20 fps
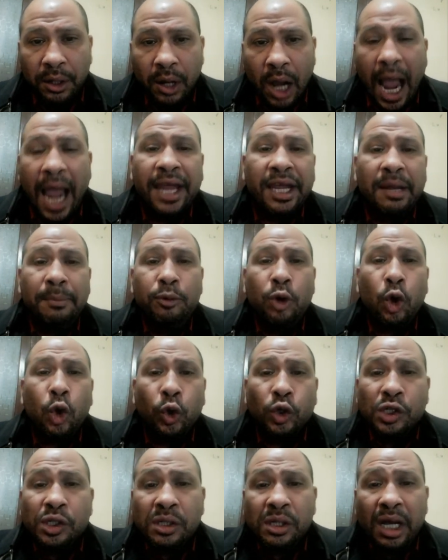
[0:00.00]
هيجيب
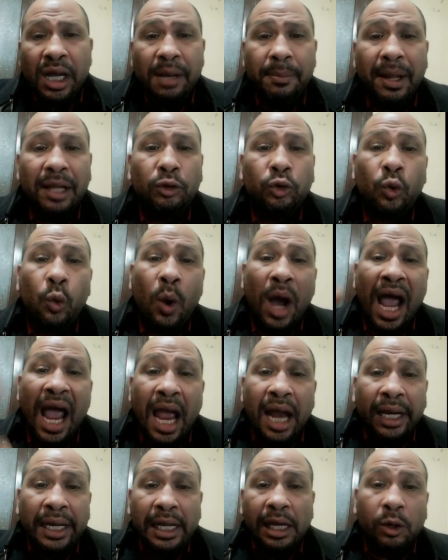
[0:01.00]
لكم نصيب انتوا
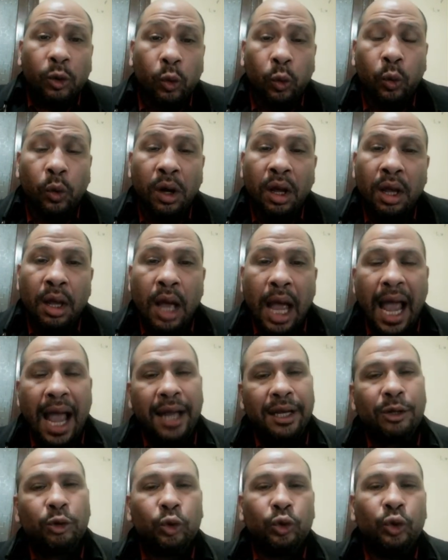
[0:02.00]
اهاليكوا
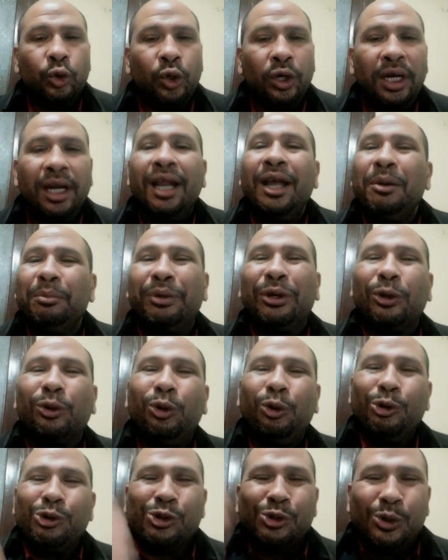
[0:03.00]
اهاليكوا دول
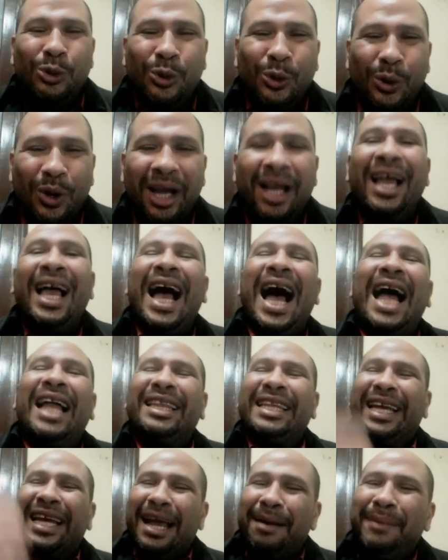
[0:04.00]
بيروحوا سوق
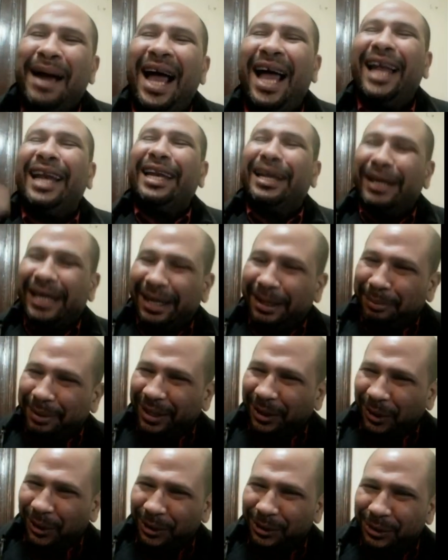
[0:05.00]
عند الجماعه اللي
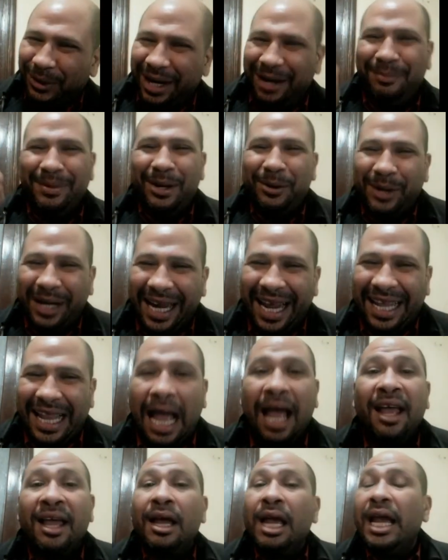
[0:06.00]
بيقعدوا يعملوا كده
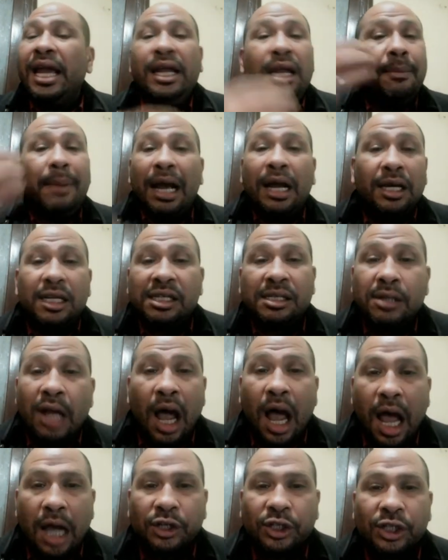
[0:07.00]
احنا ما
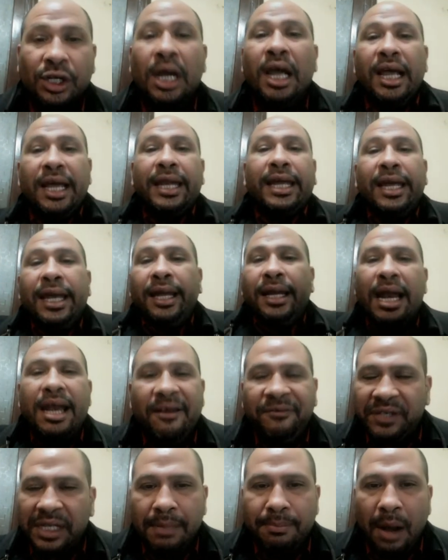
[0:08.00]
خلصناش رجعنا
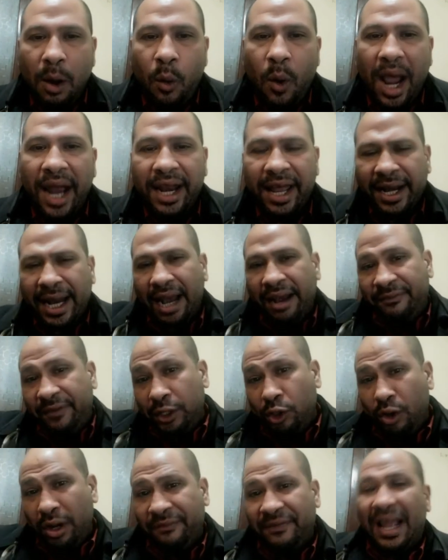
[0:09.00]
لنفس الموال ارجع
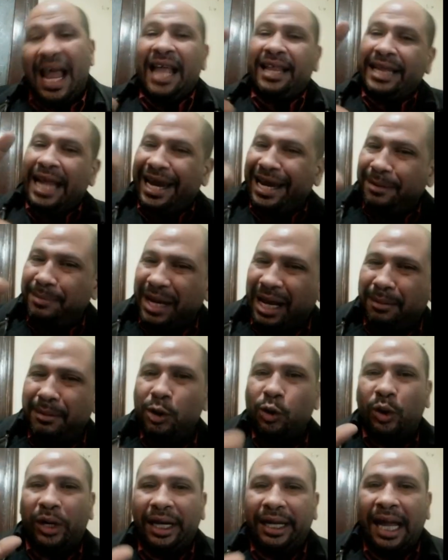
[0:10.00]
الفيديو اللي فات هتلاقي اللي
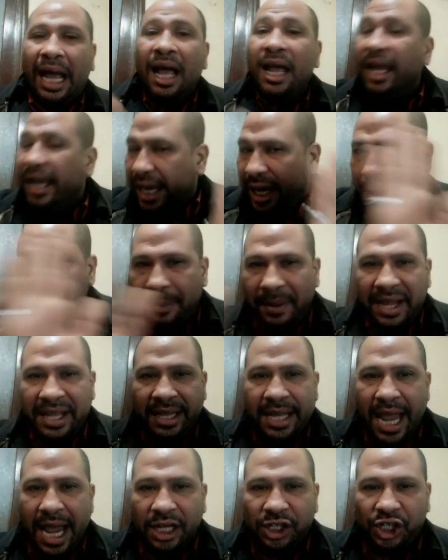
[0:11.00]
بيعملوا كده احنا ما
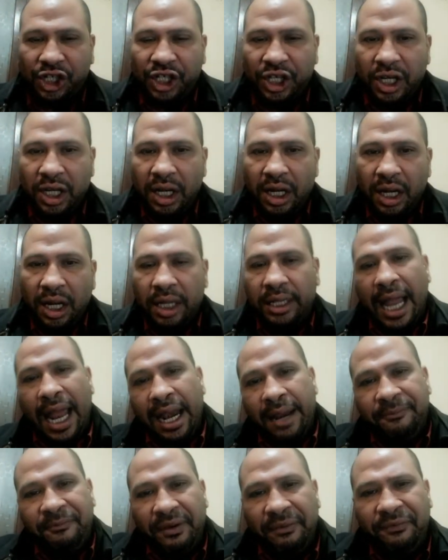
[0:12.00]
بعدناش
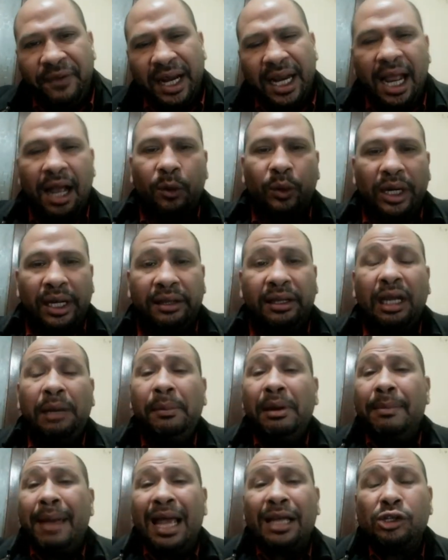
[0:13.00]
تقلب في الفاكهه واللي
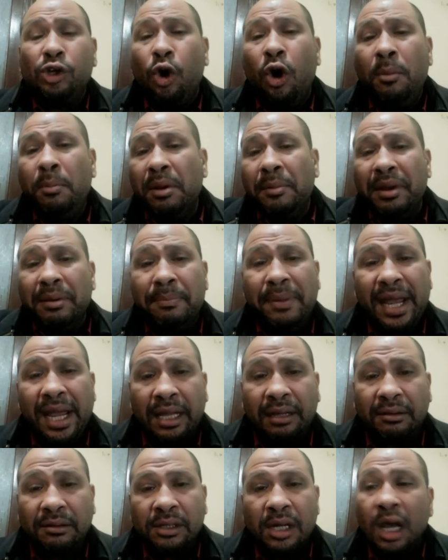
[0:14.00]
تعمل ما هي دي ام من
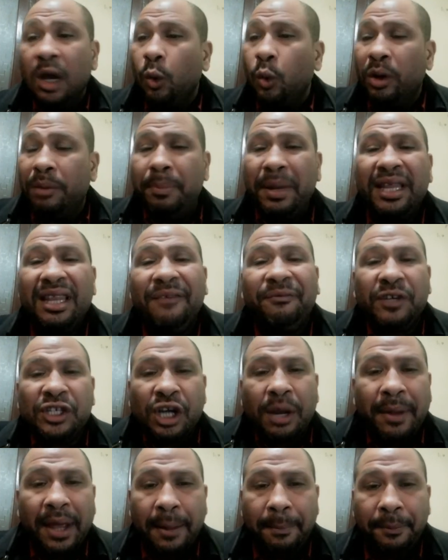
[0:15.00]
بيت والبيت ده فيه
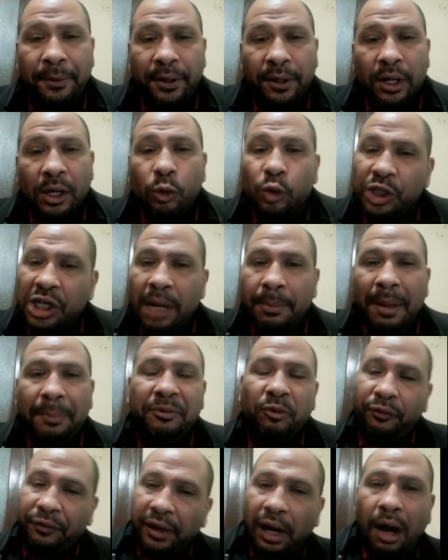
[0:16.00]
شباب والشباب ده
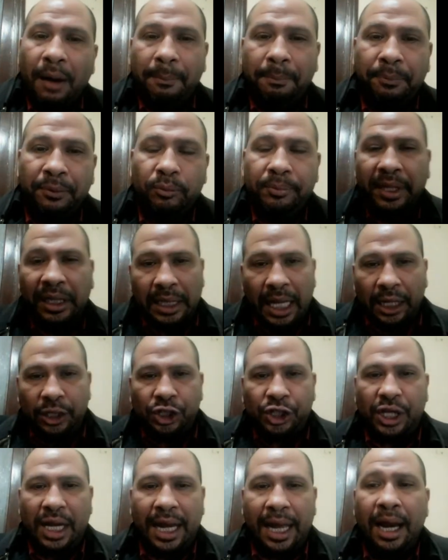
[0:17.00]
فيه اب بيطلع
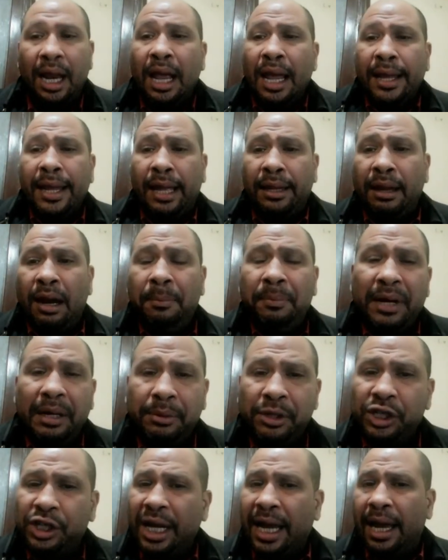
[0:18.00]
يشتغل يعني الاب اللي
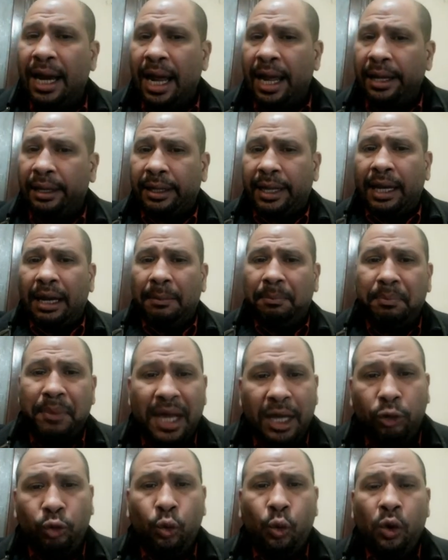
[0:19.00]
بيشتغل هيتخرب
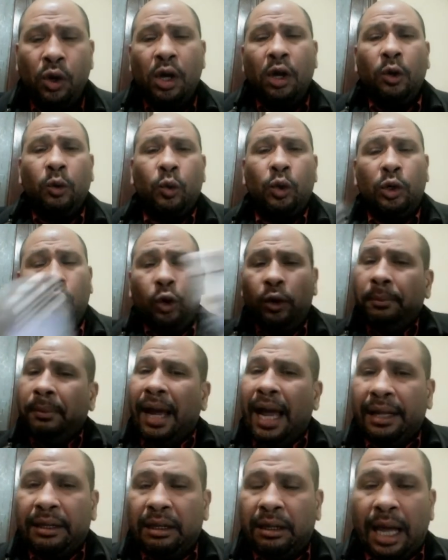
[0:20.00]
بيته والام
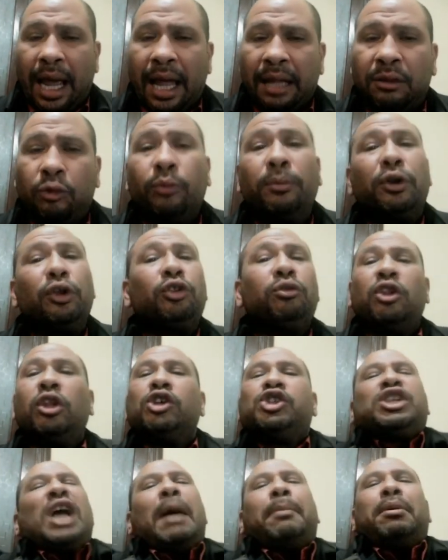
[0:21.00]
هتمرض
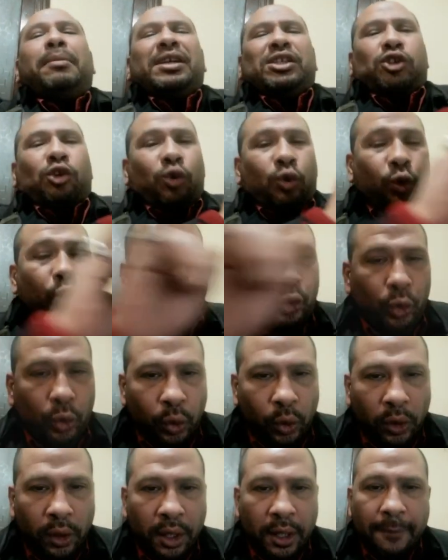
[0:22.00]
شعب مصر
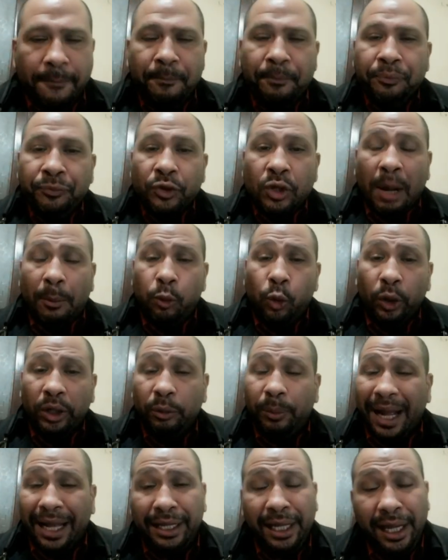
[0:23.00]
كله طب
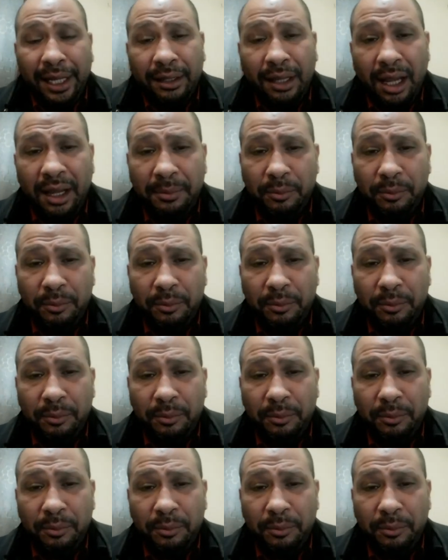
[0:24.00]
وبعدين طيب